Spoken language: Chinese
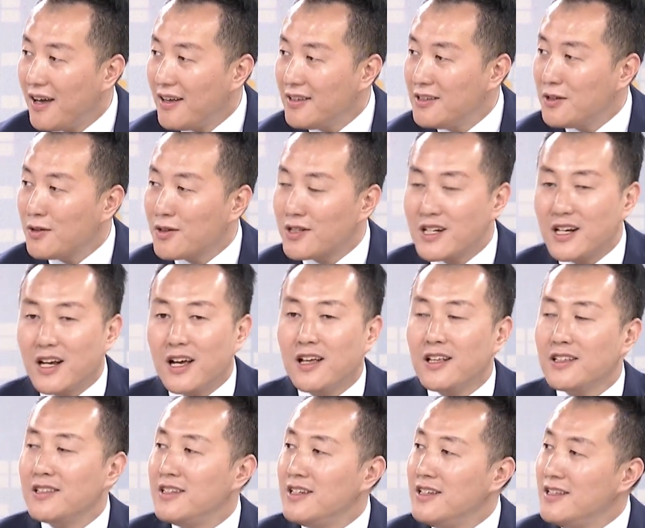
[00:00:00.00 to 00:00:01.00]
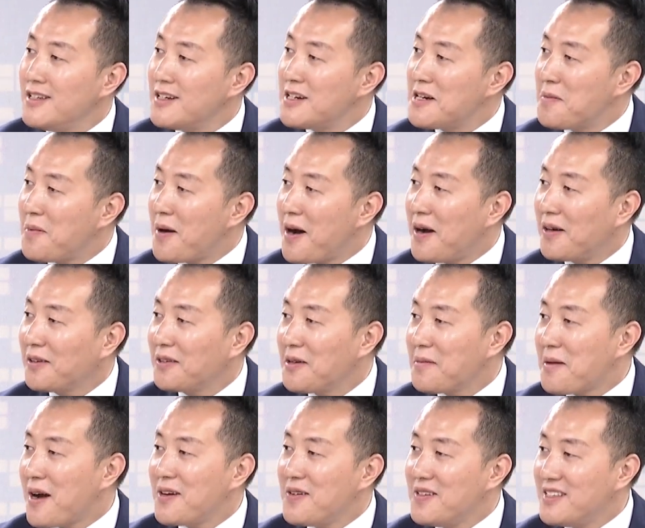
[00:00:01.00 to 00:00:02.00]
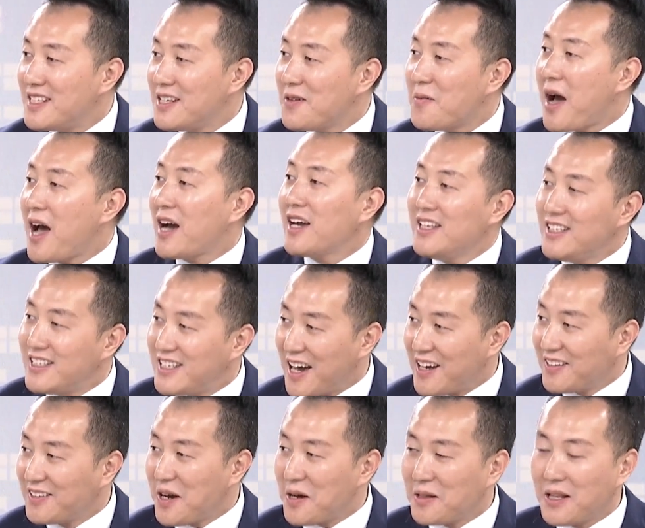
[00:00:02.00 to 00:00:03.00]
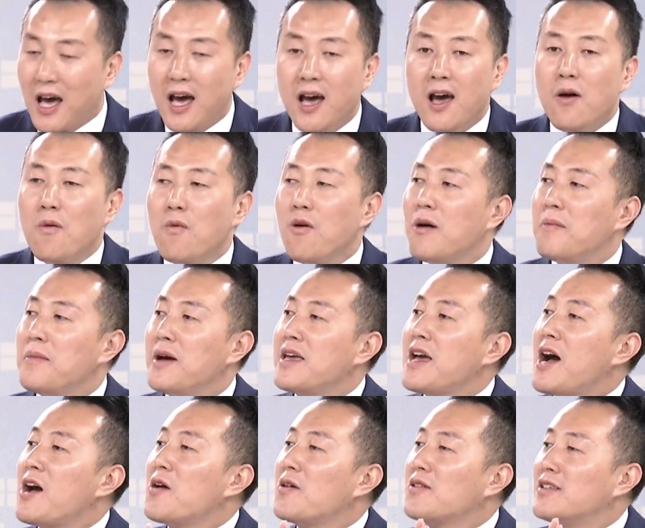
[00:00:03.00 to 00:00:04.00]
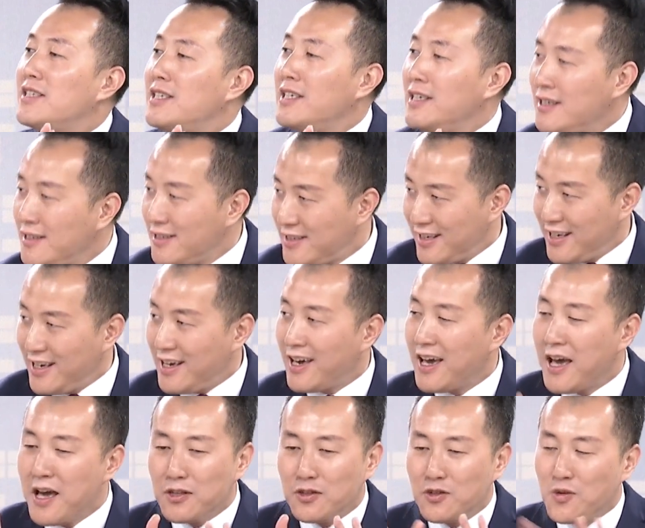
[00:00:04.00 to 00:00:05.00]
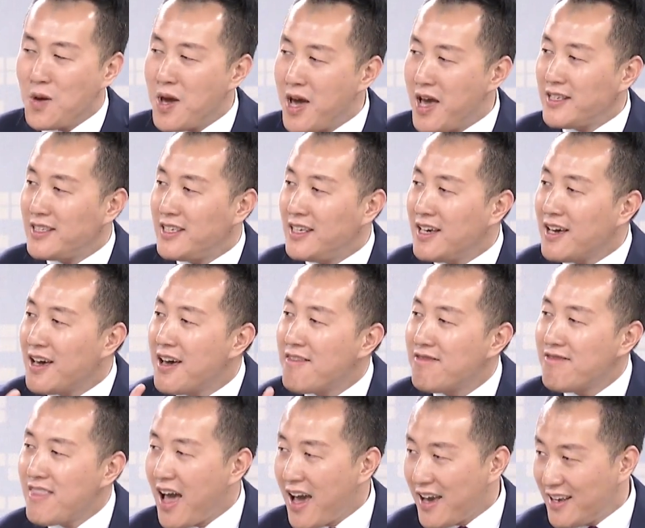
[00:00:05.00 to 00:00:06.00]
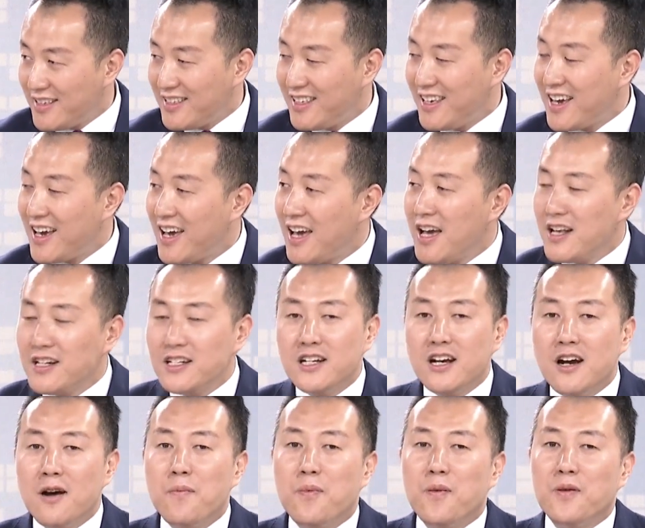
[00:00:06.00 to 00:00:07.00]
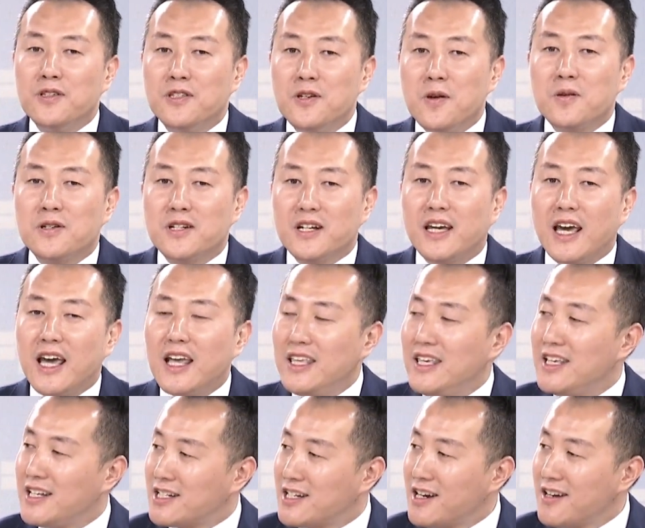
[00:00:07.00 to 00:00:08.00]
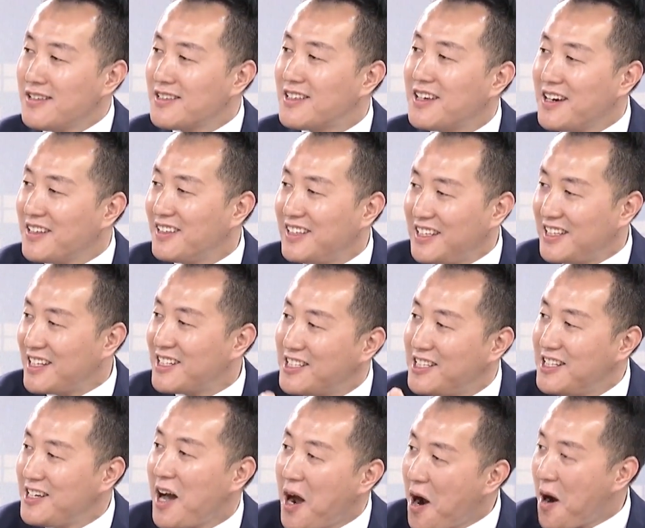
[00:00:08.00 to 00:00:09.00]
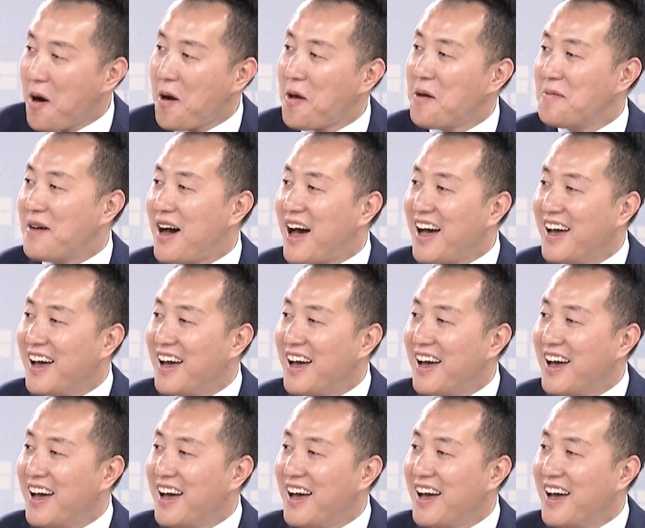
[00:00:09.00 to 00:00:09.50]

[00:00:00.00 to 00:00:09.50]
就是经济日报，对吧？任期我还给你强调呢，我们要有信心、决心、耐心，这不就是给你政策底的信号了吗？